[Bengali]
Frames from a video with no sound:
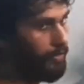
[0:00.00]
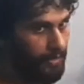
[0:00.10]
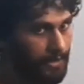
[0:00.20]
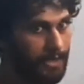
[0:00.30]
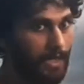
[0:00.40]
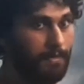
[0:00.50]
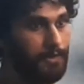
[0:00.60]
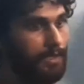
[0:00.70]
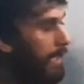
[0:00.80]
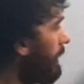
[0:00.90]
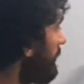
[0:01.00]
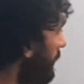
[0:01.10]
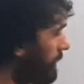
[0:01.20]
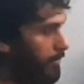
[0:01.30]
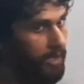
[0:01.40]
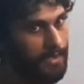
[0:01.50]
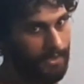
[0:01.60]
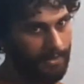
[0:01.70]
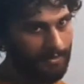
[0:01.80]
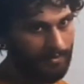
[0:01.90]
করছি যে সামান্তরিকের ক্ষেত্রে এই কথা বলা
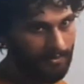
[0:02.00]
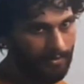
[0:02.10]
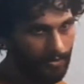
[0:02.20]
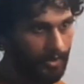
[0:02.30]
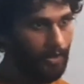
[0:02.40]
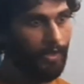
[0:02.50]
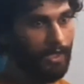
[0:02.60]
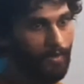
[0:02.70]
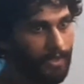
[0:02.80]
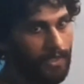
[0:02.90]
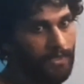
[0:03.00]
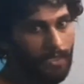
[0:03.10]
যায় সো এটা হয়ে গেল কি